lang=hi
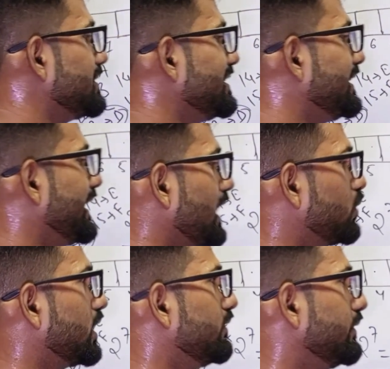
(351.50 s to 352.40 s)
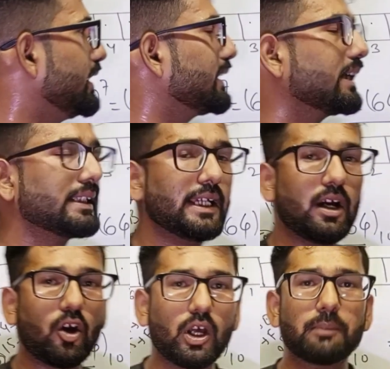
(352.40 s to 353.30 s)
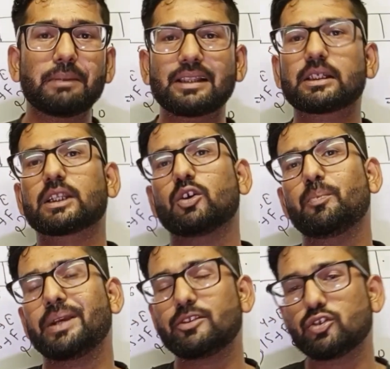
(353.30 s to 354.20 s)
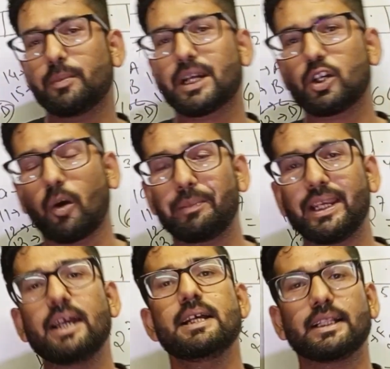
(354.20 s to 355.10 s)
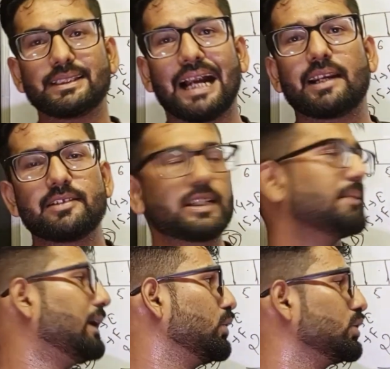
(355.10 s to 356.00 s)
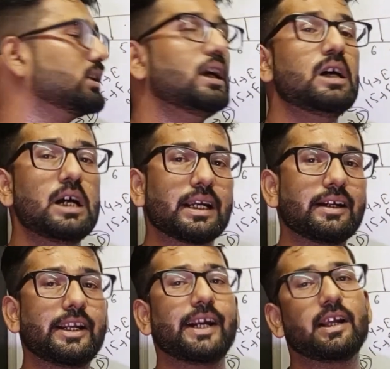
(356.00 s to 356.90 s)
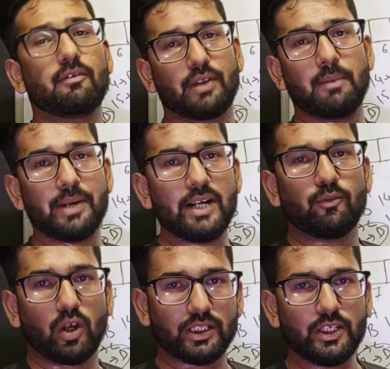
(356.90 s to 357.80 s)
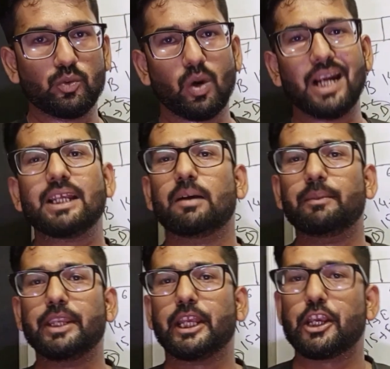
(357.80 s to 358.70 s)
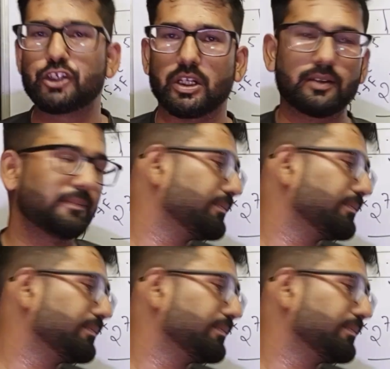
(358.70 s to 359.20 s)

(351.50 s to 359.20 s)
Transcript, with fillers: बेसिक डेटा को कन्फिगर करते हैं और अब बात करता हूँ मेन जो हमारा टॉपिक है दैट इज़ अबाउट द डेटा फ्रेम रेट फॉर द यू कम्युनिकेशन